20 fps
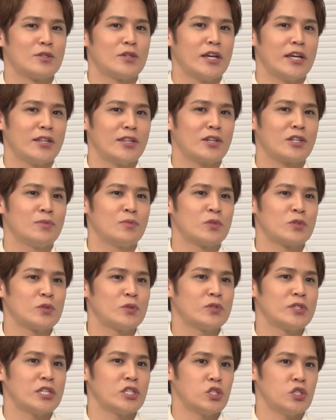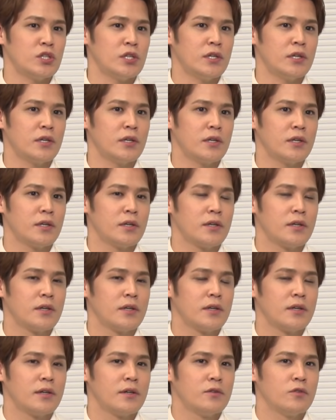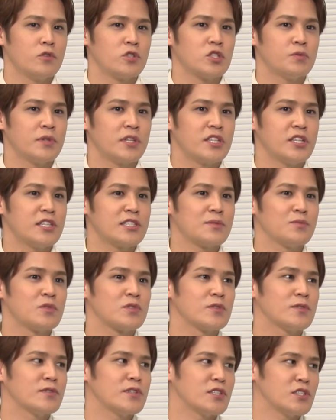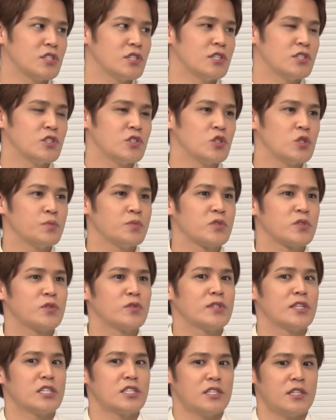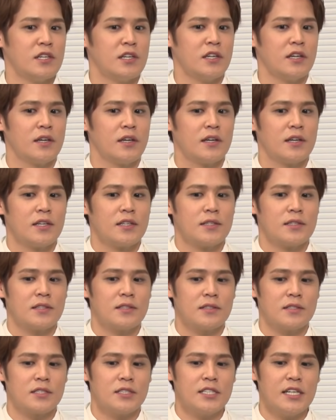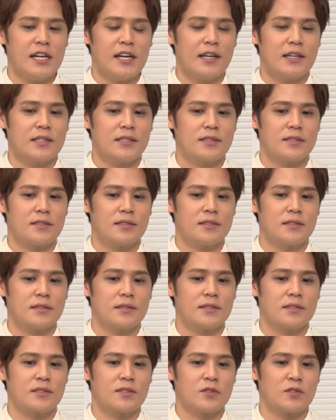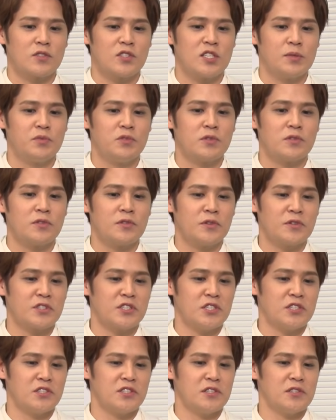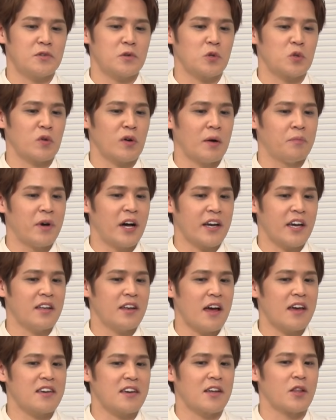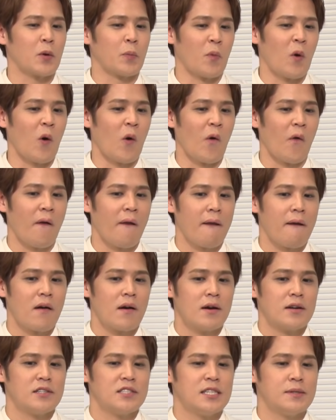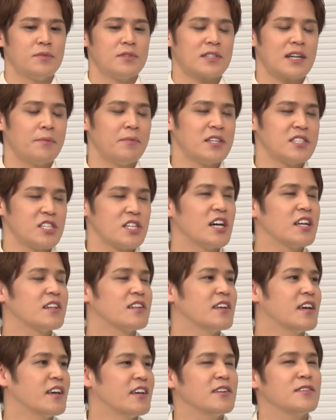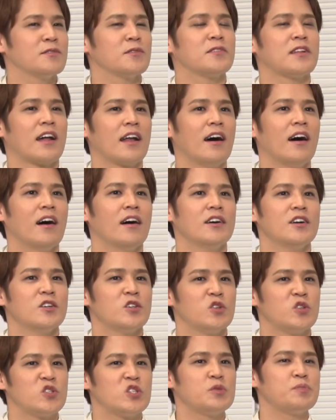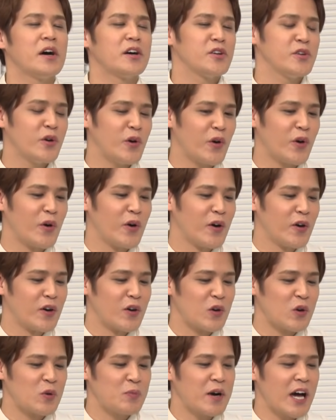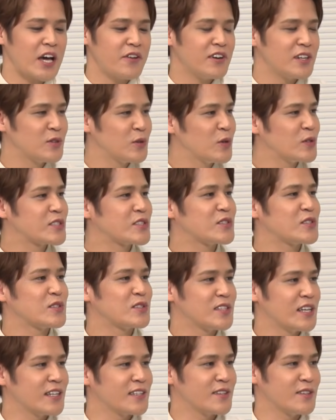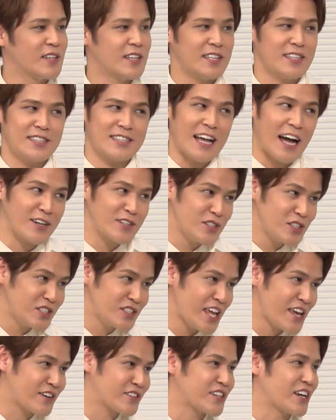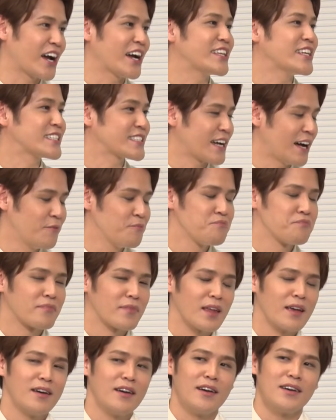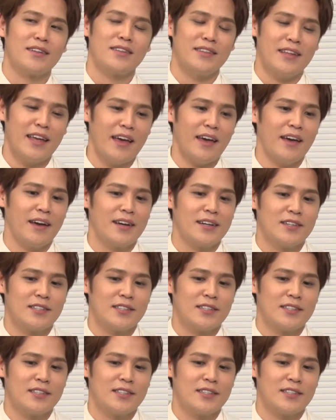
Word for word: の円卓もそうだし、オジマン・ディアスもそうだし師匠もそうだしじゃあその自分の信じることは曲げないけども自分が間違っているのなら藤丸よお前はどうするんだって託していくじゃないですか。うん、で